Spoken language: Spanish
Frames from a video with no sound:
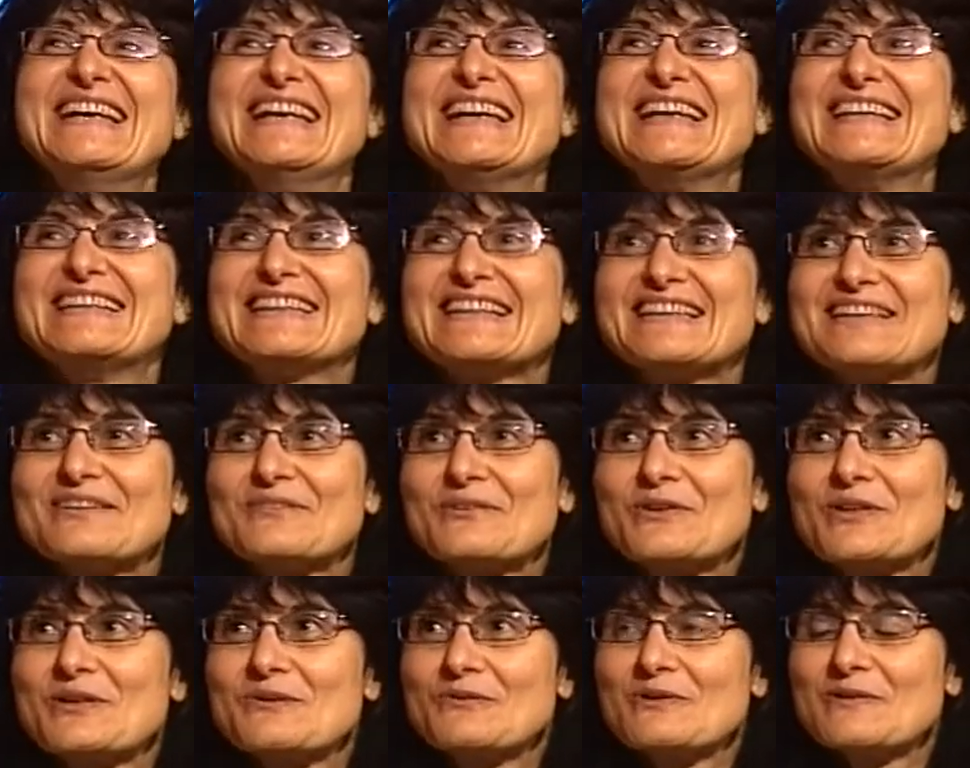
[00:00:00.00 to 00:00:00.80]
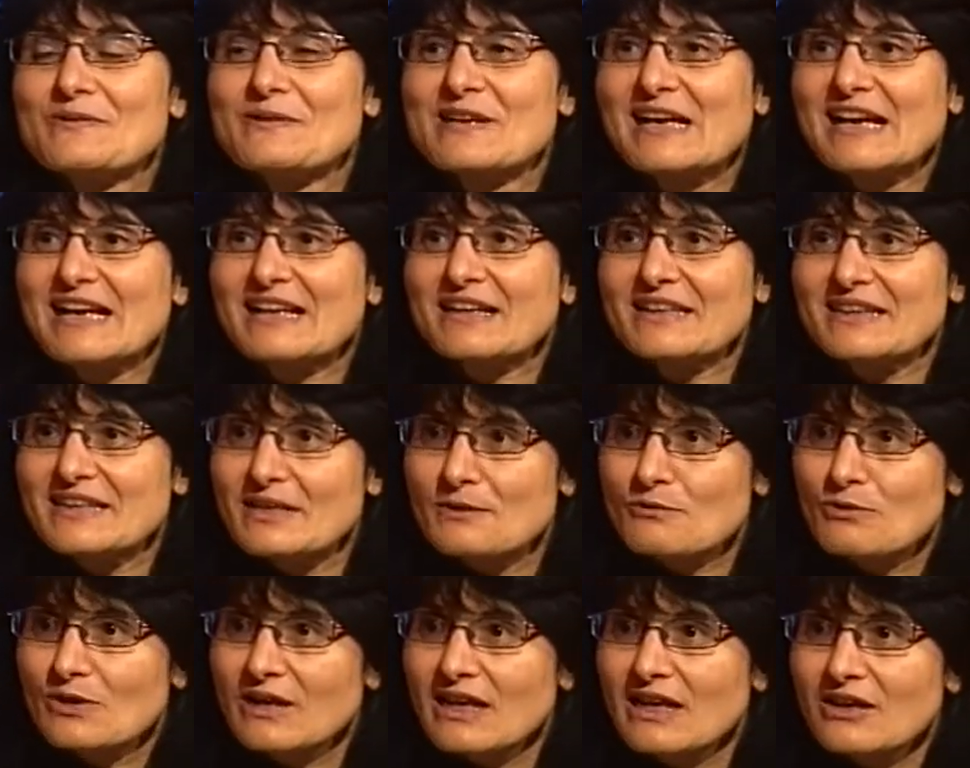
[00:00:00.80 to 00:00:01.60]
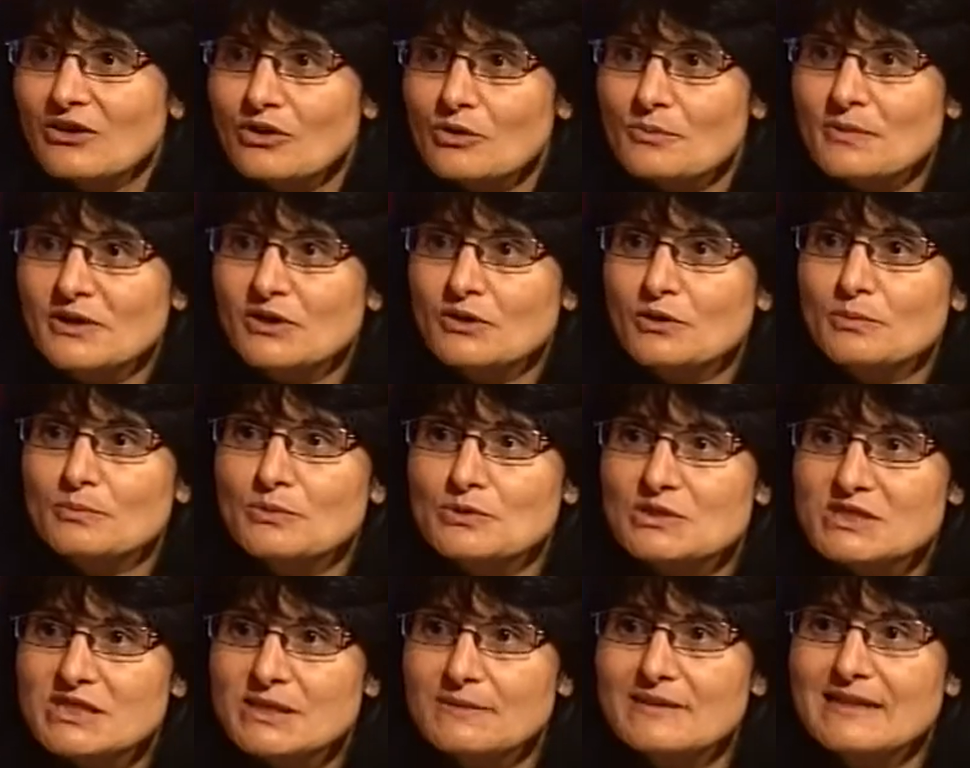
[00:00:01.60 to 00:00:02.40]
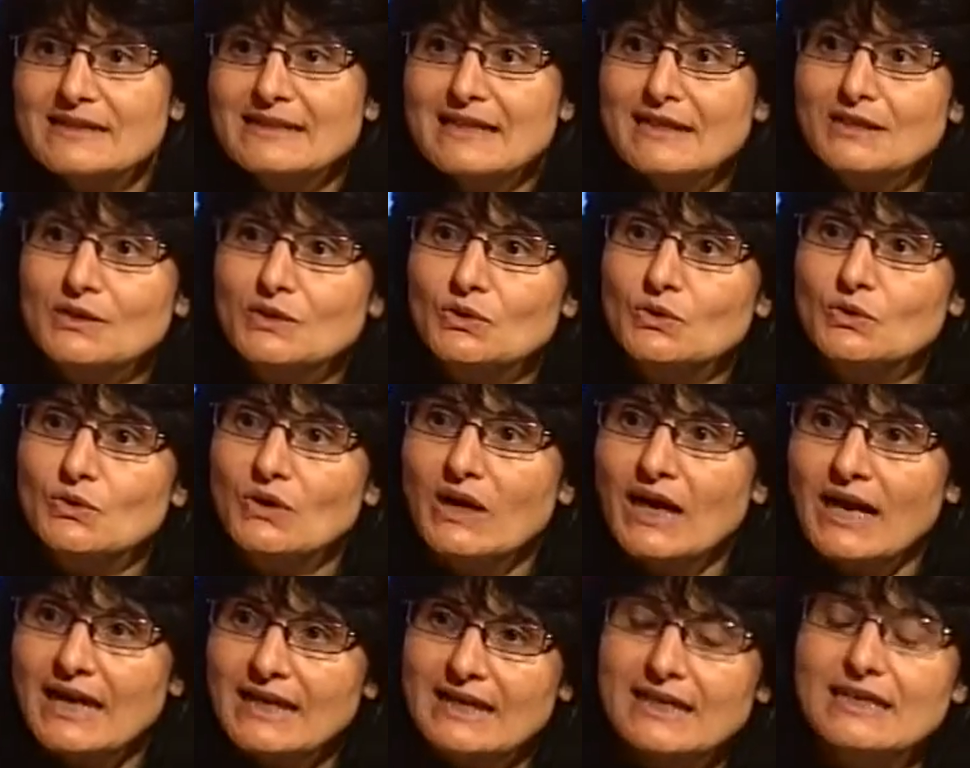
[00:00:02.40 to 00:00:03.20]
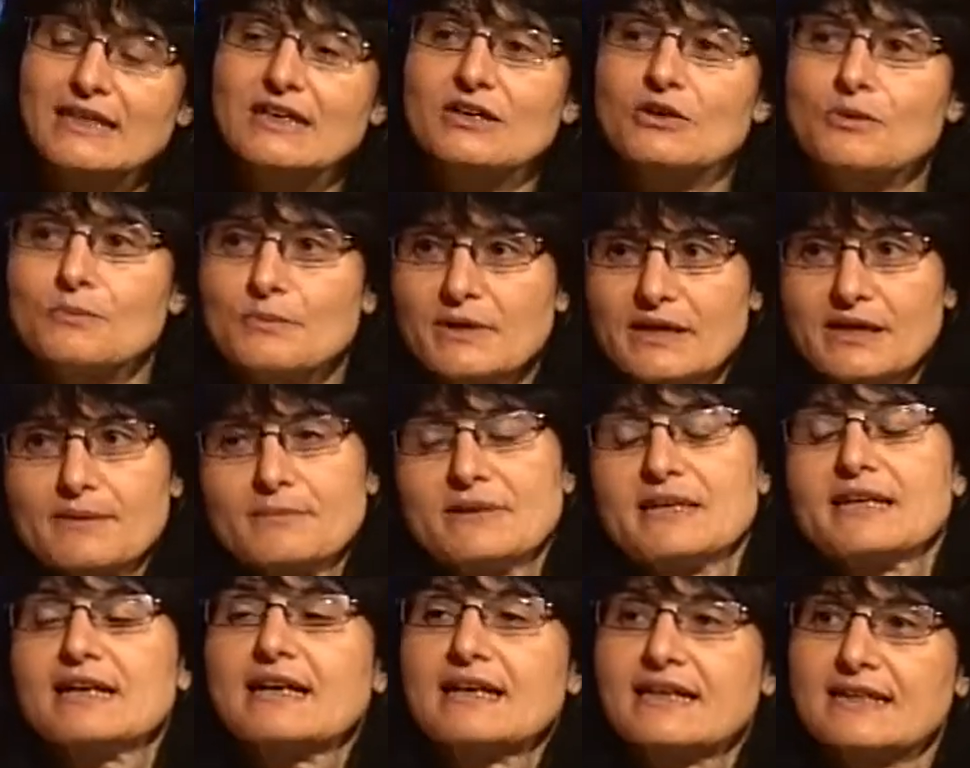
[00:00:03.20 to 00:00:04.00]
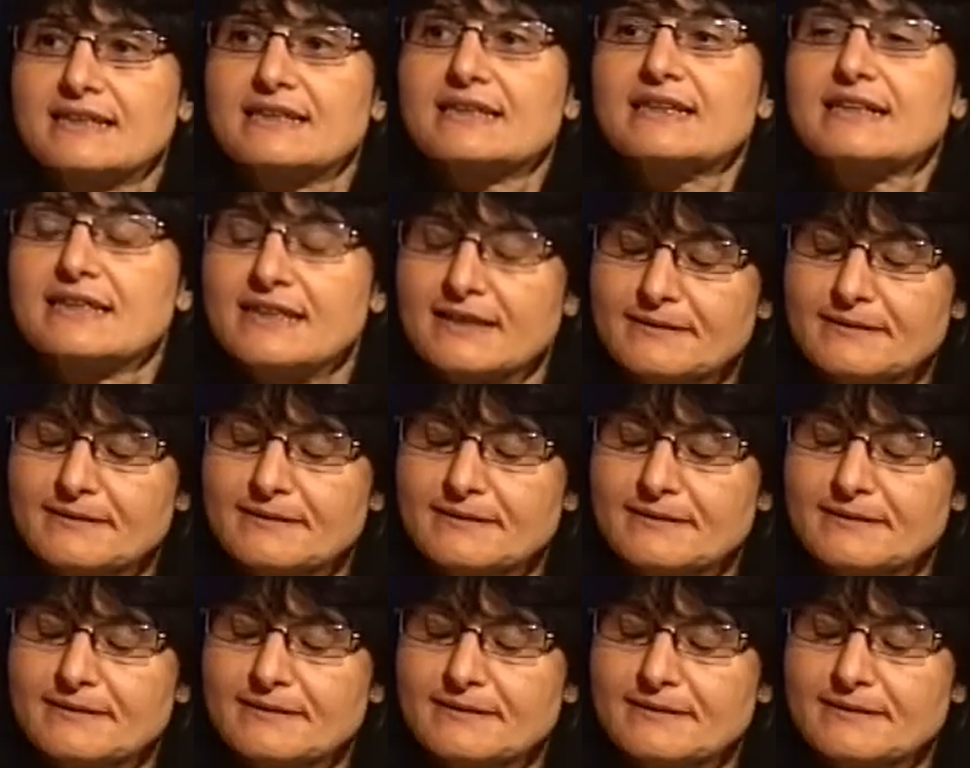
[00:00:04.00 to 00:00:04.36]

intentamos divulgar, divulgarlo lo mejor posible, tanto aquí como en América Latina.